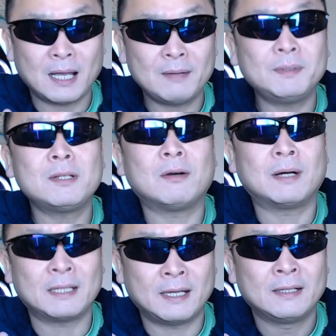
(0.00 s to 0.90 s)
iVideo
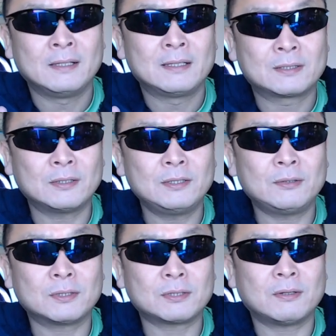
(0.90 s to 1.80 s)
はねそうい
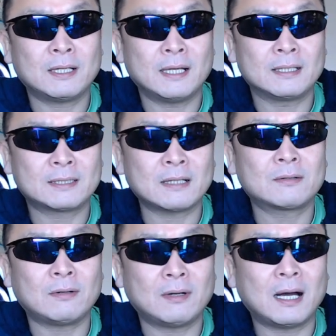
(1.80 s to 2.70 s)
う保証がねちゃん
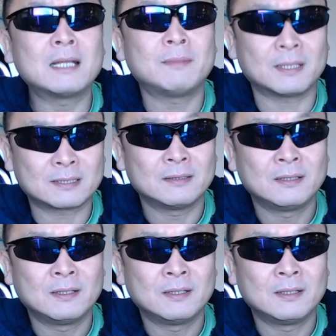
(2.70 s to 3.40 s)
とあります。